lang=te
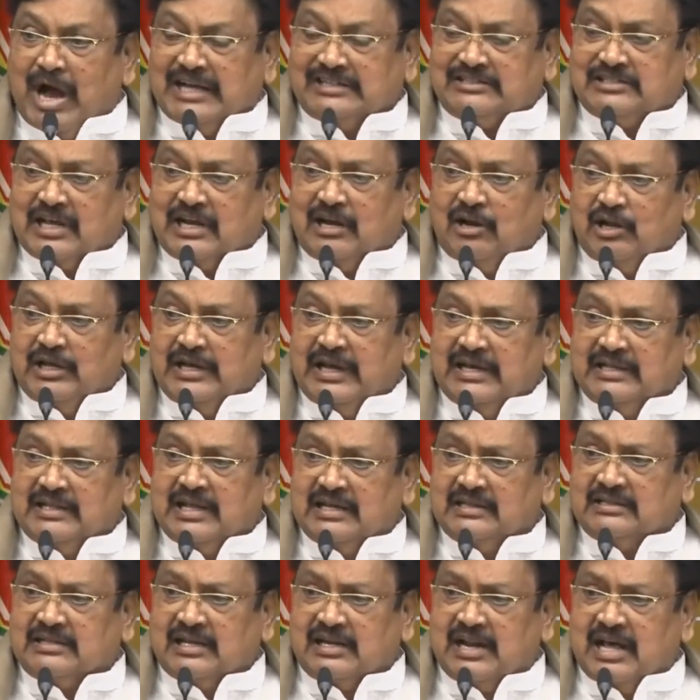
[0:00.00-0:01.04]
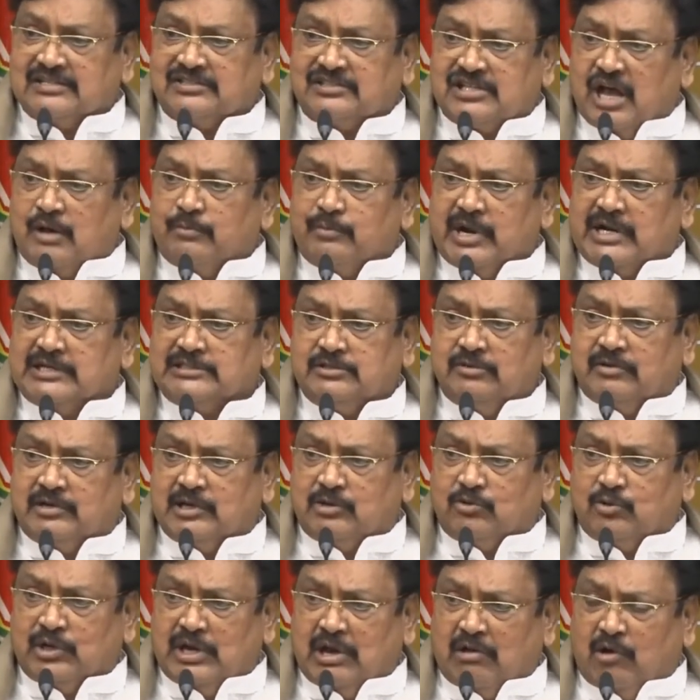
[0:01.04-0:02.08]
మాచల్లో ఏదైతే నా సామ్రాజ్యం
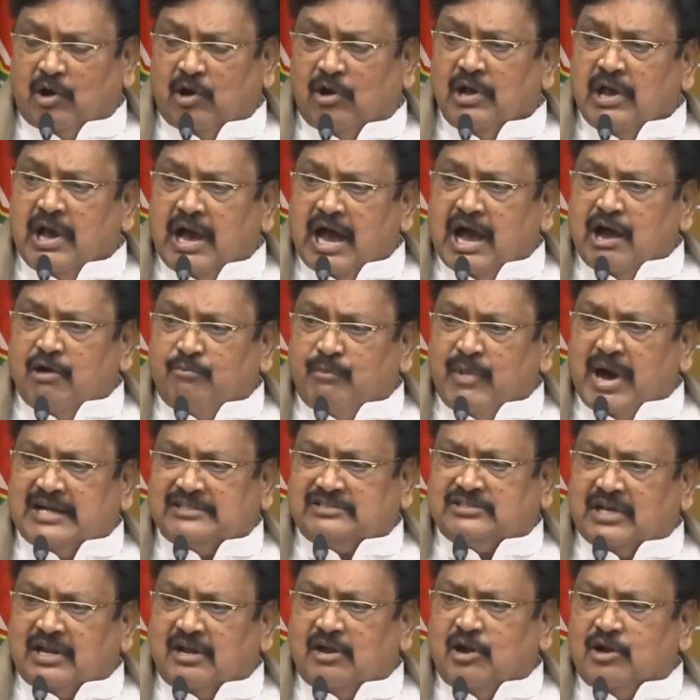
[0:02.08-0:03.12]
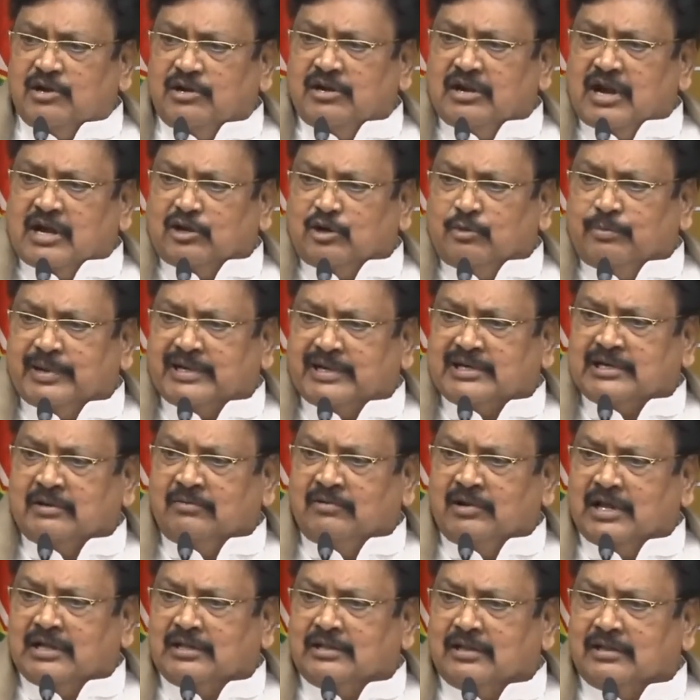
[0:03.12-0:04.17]
అనుకున్నావో ఆ మాచల్లో
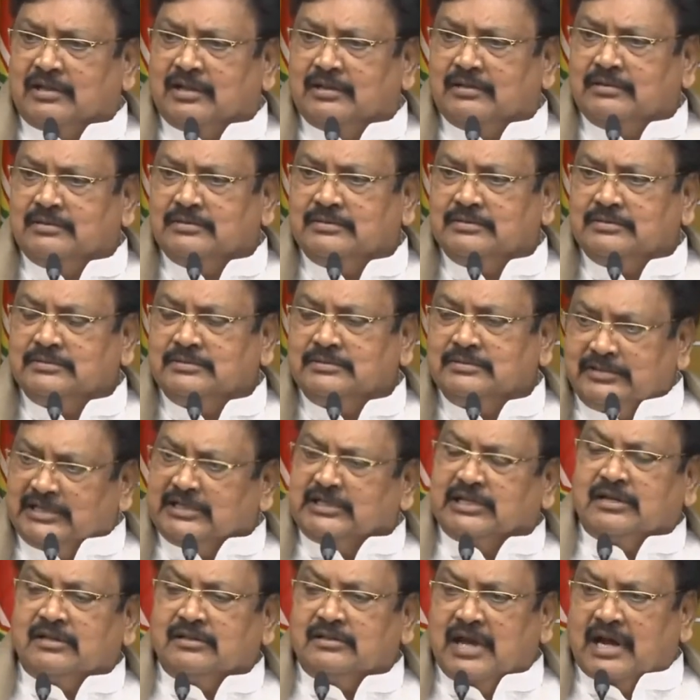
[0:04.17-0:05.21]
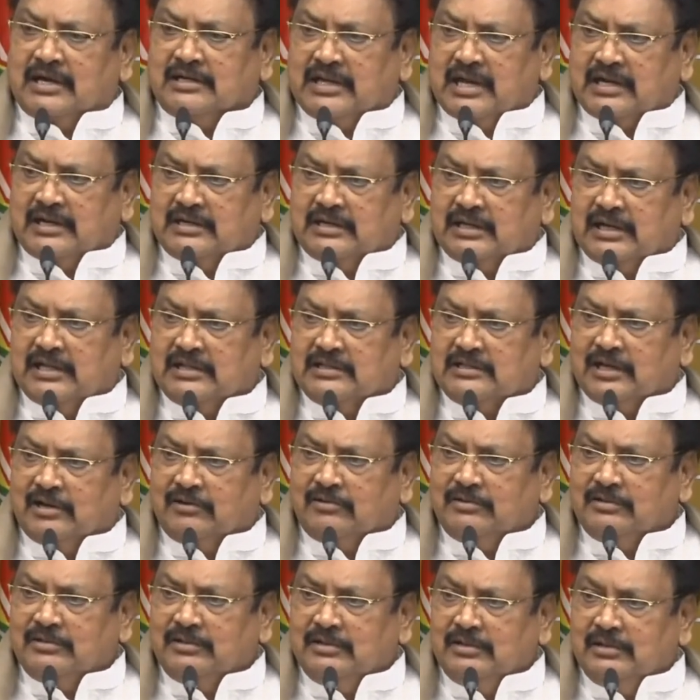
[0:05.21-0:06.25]
నేను లేదు ఇది వీటిని దాటి ఎక్కడికి
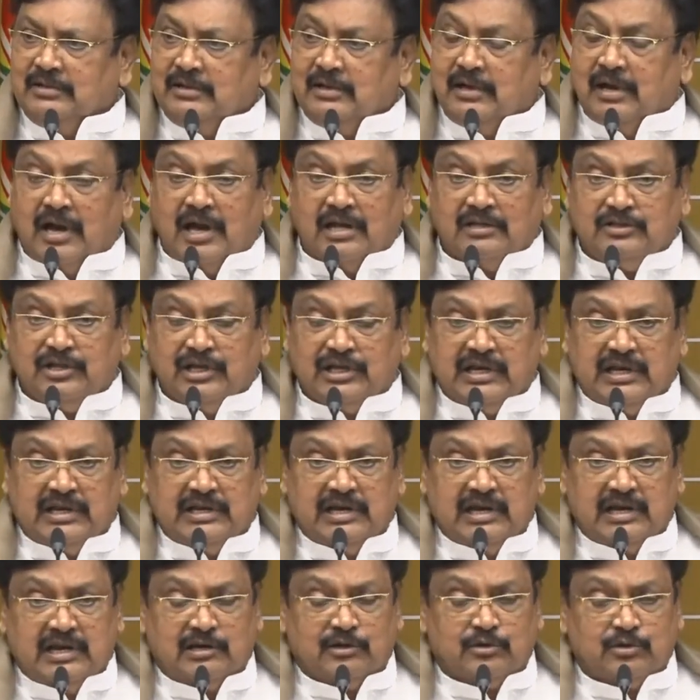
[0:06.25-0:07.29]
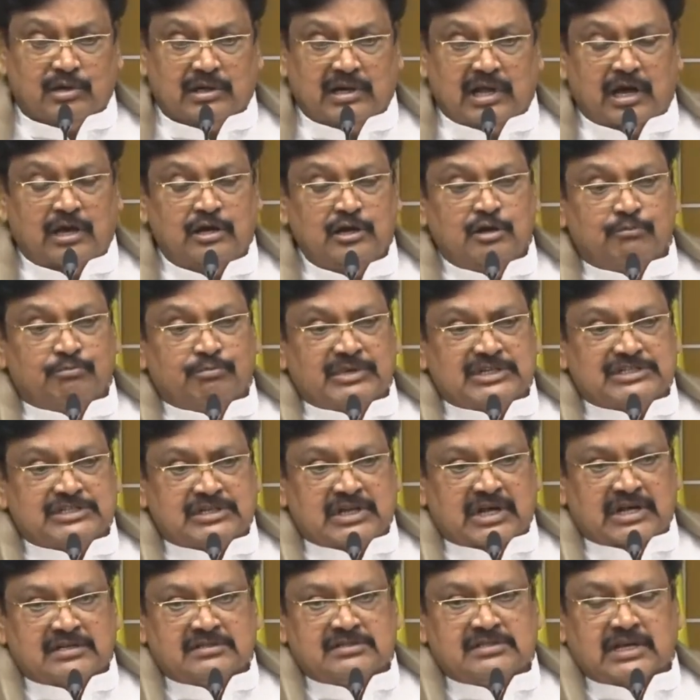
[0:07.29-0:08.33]
వెళ్తావు అందుకే నేను అంటున్నా
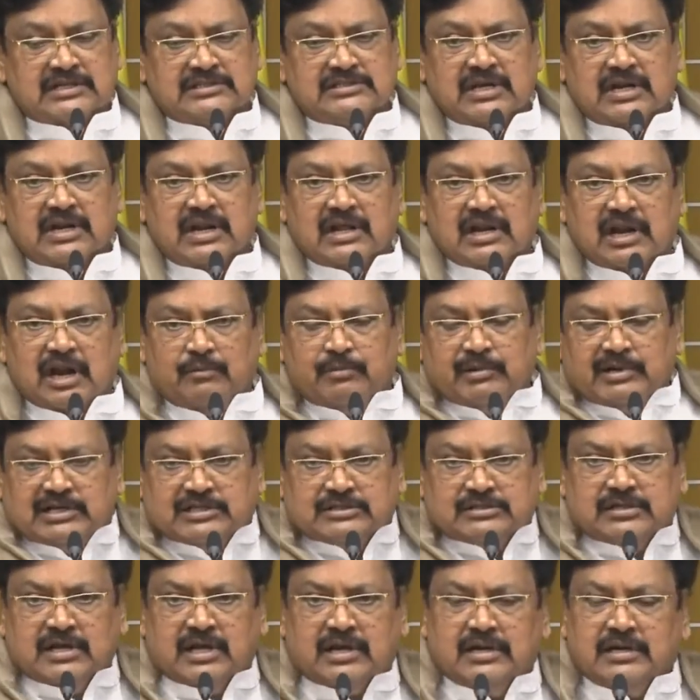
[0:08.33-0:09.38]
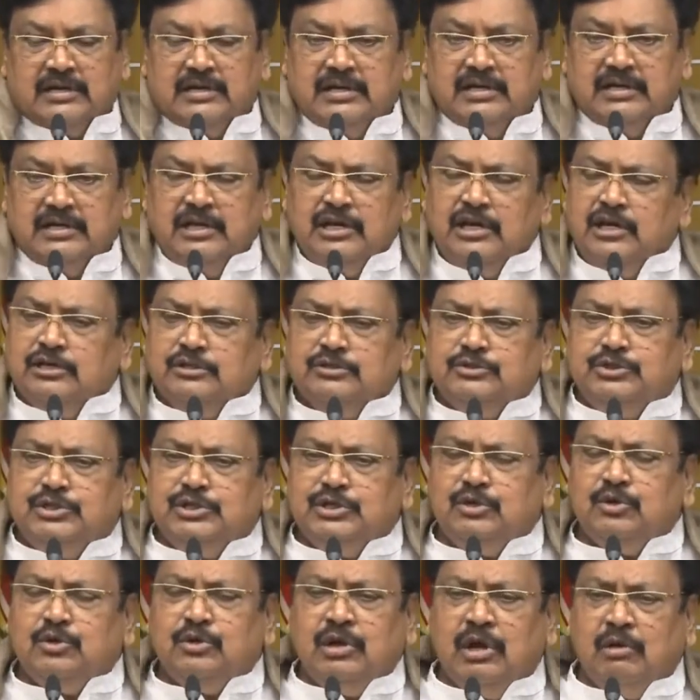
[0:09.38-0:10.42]
మిస్టర్ సజ్జల రామకృష్ణారెడ్డి
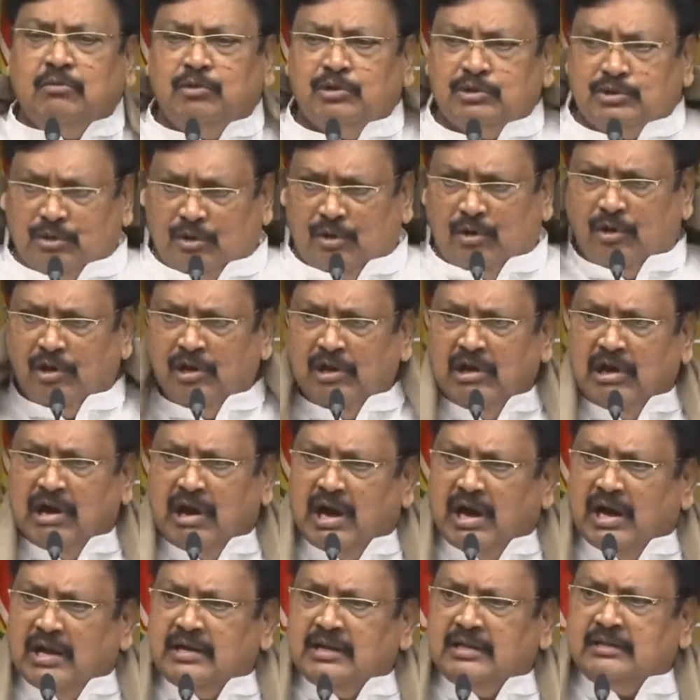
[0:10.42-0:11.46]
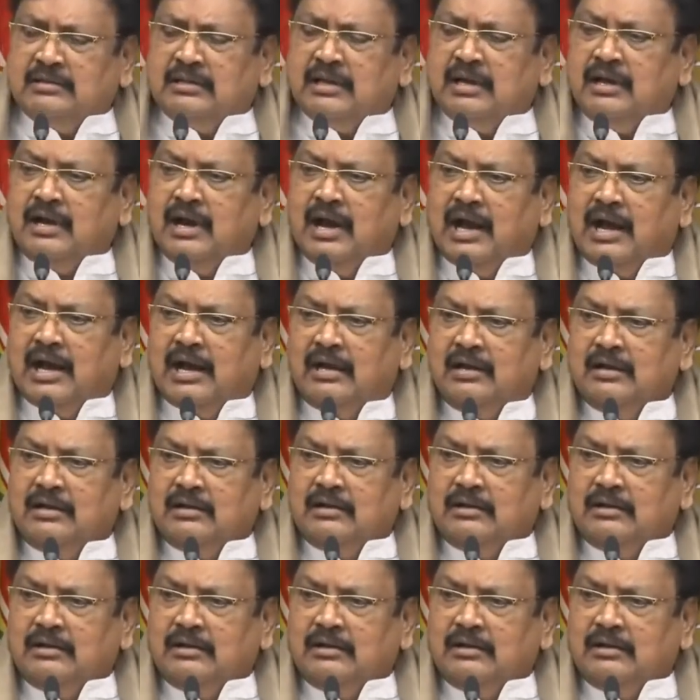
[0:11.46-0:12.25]
చిరునవ్వుతో ఆనందంగా